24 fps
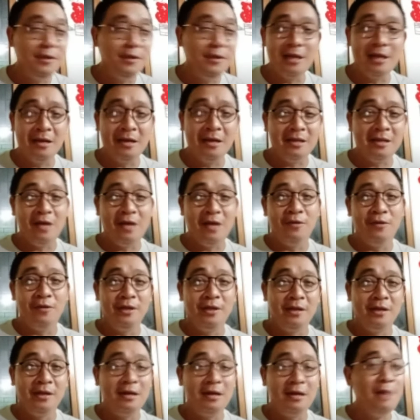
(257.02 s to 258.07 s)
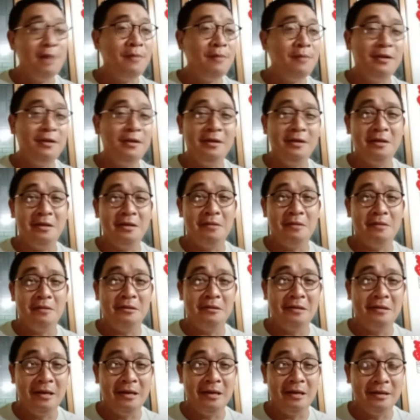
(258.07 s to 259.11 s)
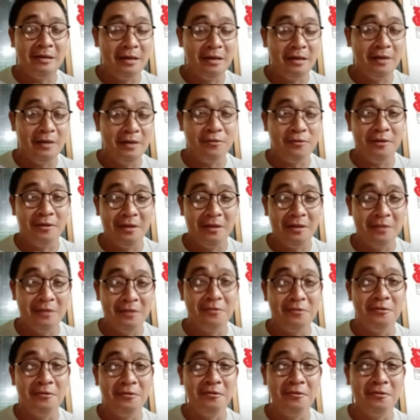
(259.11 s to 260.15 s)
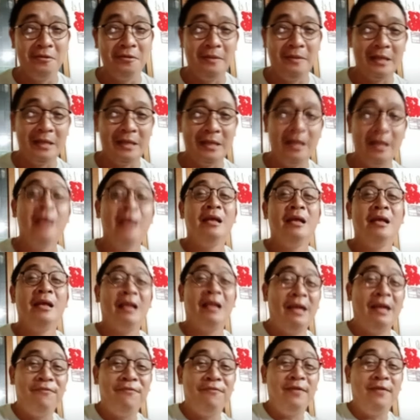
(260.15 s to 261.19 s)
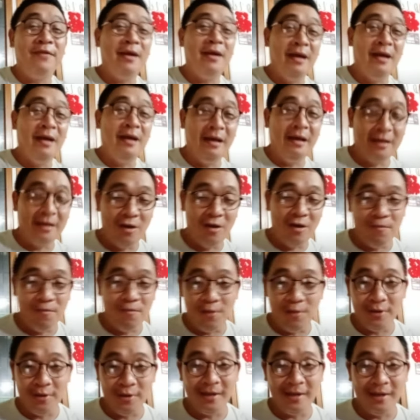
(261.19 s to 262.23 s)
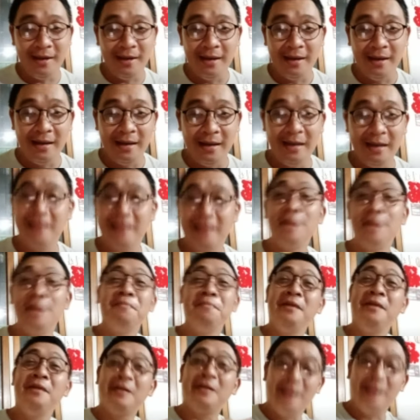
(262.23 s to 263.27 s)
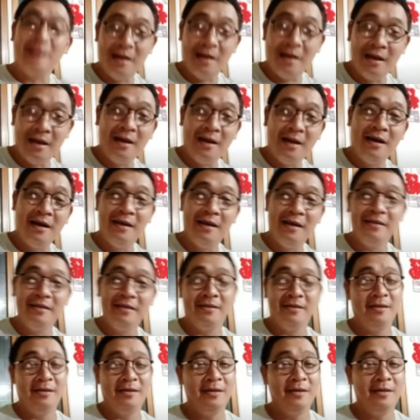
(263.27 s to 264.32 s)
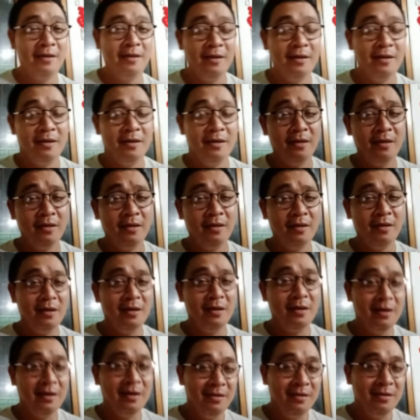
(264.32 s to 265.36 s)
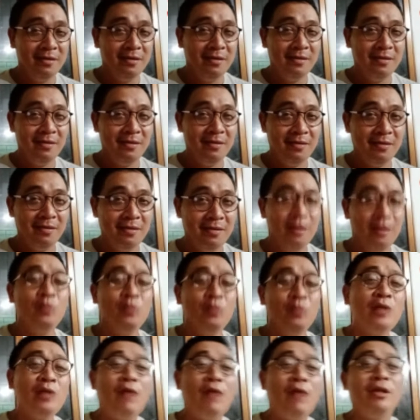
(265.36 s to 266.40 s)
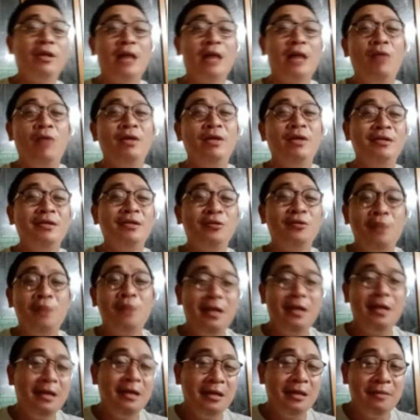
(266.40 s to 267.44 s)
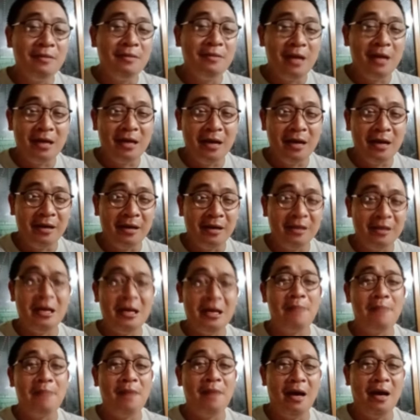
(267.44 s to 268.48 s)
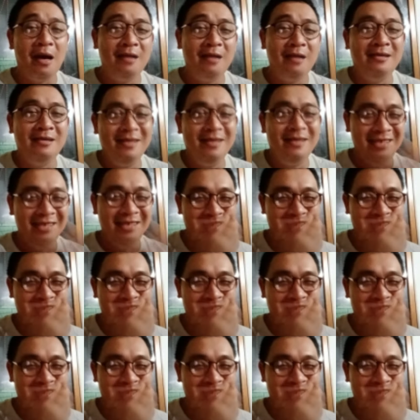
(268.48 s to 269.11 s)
tapi saya nggak tahu ini kenapa dia nggak nggak nggak ikut-ikut misalnya left lah kelompoknya tampilkan ya kan itu kawan-kawannya coba lihat di belakangnya siapa.